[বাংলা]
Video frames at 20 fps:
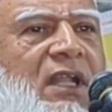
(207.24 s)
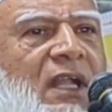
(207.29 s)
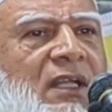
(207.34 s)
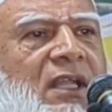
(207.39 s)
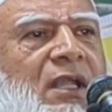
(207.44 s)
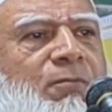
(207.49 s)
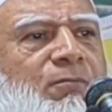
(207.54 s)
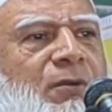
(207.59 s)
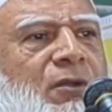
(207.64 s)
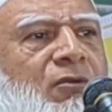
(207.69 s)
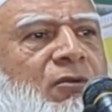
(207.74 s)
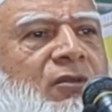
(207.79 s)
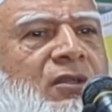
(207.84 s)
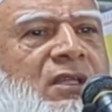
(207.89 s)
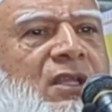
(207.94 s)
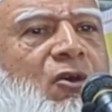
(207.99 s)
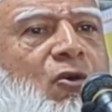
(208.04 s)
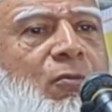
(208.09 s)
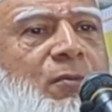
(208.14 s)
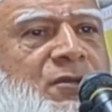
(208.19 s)
তাদের
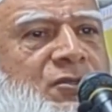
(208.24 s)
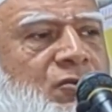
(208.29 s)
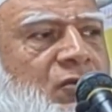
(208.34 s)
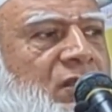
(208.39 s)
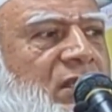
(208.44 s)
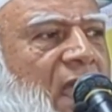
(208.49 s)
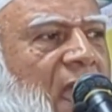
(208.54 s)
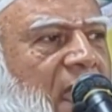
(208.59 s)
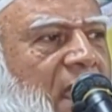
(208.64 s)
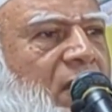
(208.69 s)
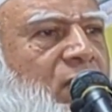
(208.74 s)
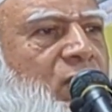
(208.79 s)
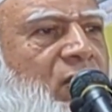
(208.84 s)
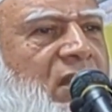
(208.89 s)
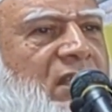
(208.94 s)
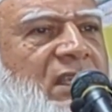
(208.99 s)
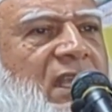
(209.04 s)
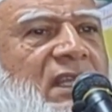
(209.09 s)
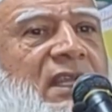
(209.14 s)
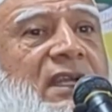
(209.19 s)
বিরুদ্ধে অভিযোগ দায়ের
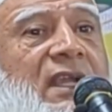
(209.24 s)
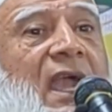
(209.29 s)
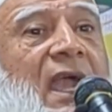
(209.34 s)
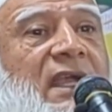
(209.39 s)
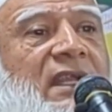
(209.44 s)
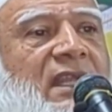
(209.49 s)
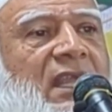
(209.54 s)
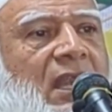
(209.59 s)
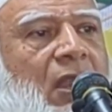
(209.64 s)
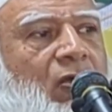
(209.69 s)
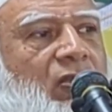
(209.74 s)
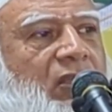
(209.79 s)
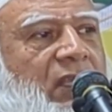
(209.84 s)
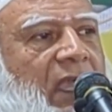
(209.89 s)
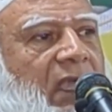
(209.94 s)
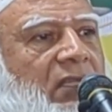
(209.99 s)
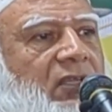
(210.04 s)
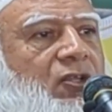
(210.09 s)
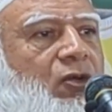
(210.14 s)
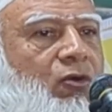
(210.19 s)
করে তাদেরকে আইনের
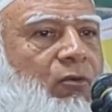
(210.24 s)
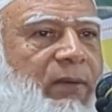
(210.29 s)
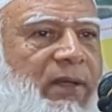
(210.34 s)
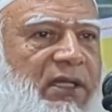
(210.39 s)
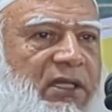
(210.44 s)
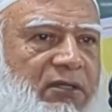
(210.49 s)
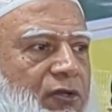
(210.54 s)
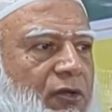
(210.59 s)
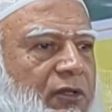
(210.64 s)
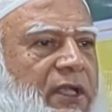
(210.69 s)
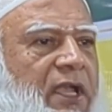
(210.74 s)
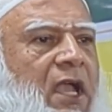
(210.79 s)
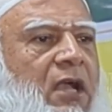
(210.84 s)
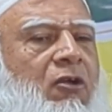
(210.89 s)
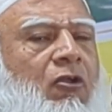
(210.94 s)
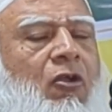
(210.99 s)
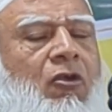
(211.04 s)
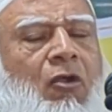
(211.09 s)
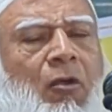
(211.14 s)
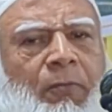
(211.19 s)
আওতায় আনতে হবে যদি
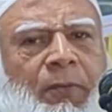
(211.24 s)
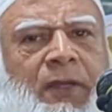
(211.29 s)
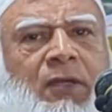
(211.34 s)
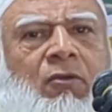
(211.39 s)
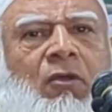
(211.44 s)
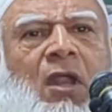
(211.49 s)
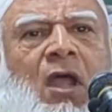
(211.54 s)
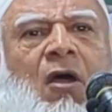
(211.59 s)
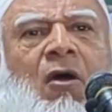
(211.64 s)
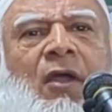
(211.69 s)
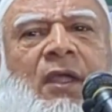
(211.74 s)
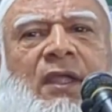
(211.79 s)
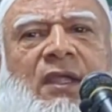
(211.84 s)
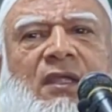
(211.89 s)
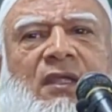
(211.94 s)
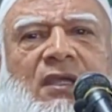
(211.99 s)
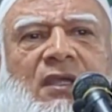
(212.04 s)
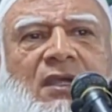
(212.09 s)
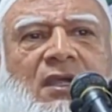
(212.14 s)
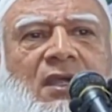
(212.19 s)
একরকমটি করা হয়
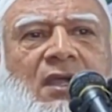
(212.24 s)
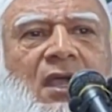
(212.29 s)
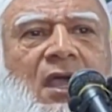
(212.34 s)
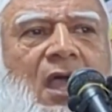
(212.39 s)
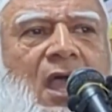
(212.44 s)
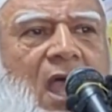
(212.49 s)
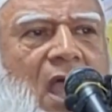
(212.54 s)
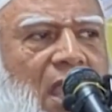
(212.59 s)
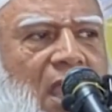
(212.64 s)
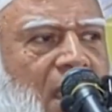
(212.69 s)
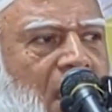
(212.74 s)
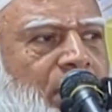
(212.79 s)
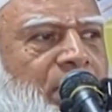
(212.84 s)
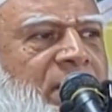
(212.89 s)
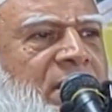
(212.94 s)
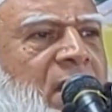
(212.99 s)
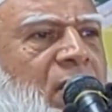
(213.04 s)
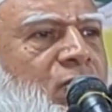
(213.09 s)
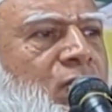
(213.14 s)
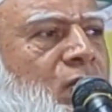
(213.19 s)

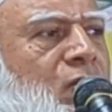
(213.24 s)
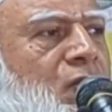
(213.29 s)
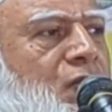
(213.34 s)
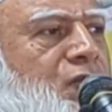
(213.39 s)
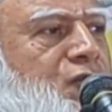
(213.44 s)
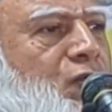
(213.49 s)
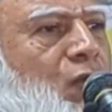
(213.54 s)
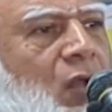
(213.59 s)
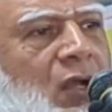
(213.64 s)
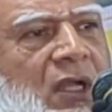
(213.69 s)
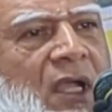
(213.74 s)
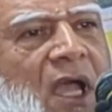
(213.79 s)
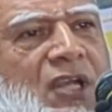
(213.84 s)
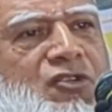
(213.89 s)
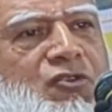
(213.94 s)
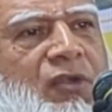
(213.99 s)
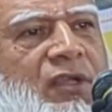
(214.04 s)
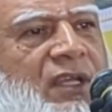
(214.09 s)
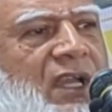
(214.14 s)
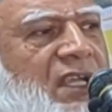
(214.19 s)
আগামীতে কোনো সরকার
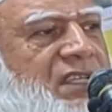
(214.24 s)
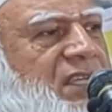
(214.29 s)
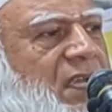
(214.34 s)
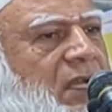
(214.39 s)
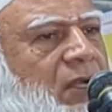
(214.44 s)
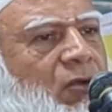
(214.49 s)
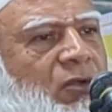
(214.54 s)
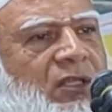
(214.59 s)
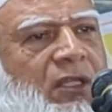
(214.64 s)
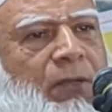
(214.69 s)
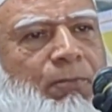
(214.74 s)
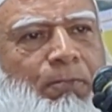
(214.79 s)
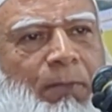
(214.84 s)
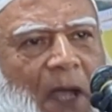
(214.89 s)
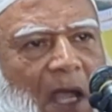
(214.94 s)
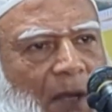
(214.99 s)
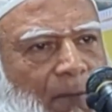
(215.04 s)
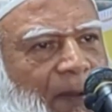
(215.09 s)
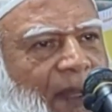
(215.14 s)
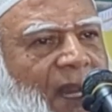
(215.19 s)
স্বৈরাচারী হতে
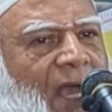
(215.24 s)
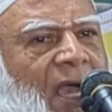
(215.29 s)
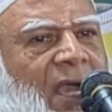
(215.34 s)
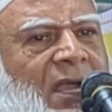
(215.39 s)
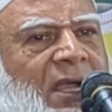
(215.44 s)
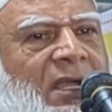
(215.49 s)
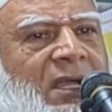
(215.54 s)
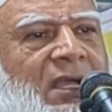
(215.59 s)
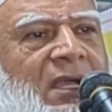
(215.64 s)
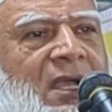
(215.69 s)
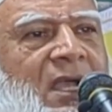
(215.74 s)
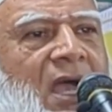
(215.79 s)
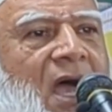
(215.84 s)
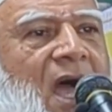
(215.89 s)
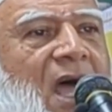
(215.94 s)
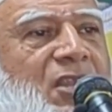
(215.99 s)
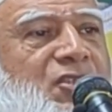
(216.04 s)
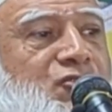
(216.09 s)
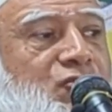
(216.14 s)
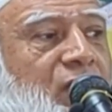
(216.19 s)
পারবে না
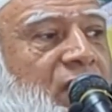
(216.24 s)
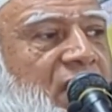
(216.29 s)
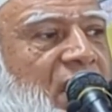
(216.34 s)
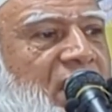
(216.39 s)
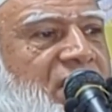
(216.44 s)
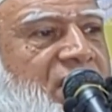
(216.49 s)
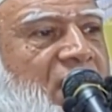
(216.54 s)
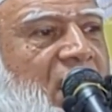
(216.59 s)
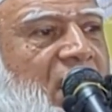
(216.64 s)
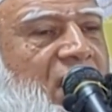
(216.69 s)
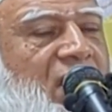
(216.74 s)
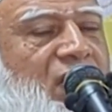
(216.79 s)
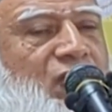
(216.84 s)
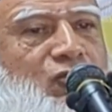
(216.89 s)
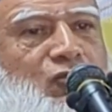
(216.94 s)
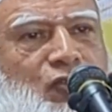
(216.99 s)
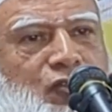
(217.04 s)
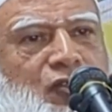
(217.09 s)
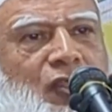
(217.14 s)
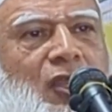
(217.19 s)
আর স্বৈরাচারের
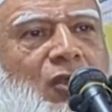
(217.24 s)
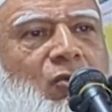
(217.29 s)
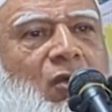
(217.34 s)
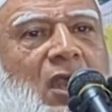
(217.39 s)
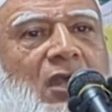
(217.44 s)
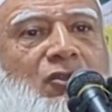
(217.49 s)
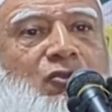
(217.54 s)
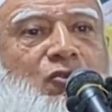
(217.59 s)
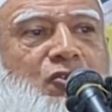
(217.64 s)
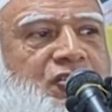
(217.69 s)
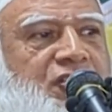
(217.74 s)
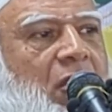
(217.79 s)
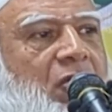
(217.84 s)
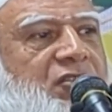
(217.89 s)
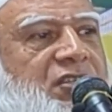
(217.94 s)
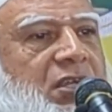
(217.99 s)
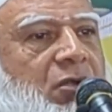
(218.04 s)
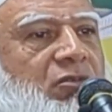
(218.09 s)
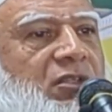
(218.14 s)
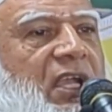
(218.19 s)
দূষর হওয়ার
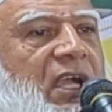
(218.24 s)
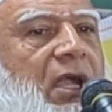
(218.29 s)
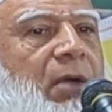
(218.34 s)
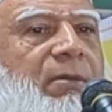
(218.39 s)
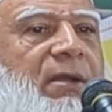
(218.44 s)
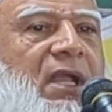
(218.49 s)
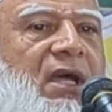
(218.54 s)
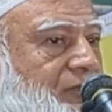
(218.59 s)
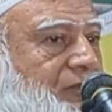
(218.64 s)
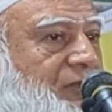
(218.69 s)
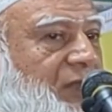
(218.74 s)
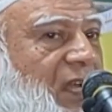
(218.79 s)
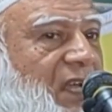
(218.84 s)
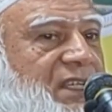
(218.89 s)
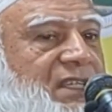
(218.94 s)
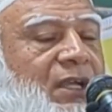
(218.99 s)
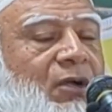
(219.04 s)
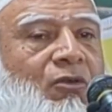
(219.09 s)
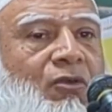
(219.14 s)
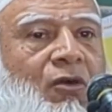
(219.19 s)
দুঃসাহস কেউ দেখাবে না
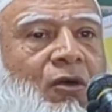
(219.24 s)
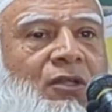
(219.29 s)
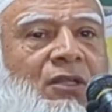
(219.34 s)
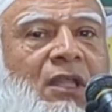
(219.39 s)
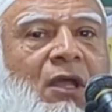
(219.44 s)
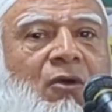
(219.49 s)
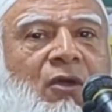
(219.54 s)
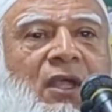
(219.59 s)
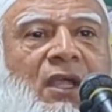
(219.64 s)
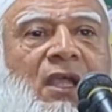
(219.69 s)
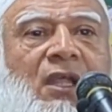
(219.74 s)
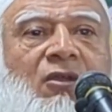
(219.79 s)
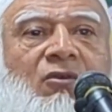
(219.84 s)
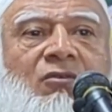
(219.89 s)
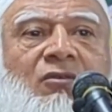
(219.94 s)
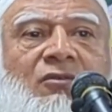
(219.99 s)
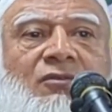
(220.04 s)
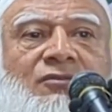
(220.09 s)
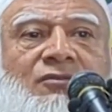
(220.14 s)
এই যে গণহত্যা হয়ে গেল